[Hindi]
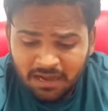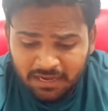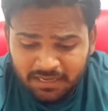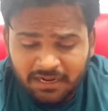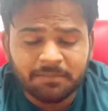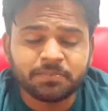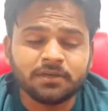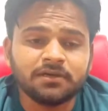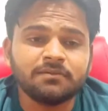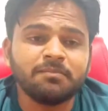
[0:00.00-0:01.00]
अगर आप
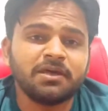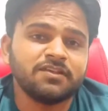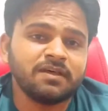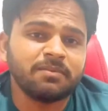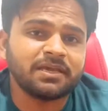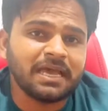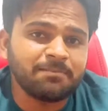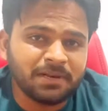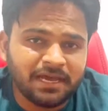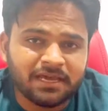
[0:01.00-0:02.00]
मान लीजिए आपने
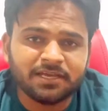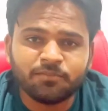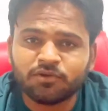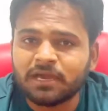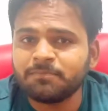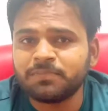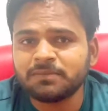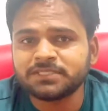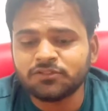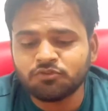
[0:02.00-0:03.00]
कैंप लगाया कहीं पर कैंप पे
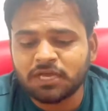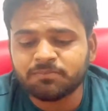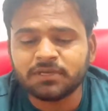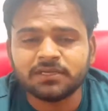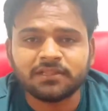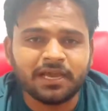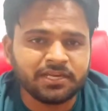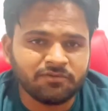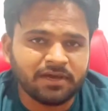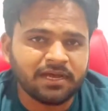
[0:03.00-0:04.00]
आप चाहते हो कि आपके
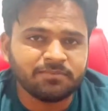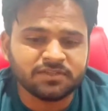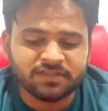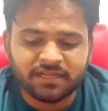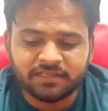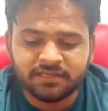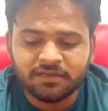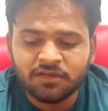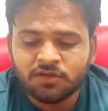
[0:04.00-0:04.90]
लाइट वगैरह आपने चलाई है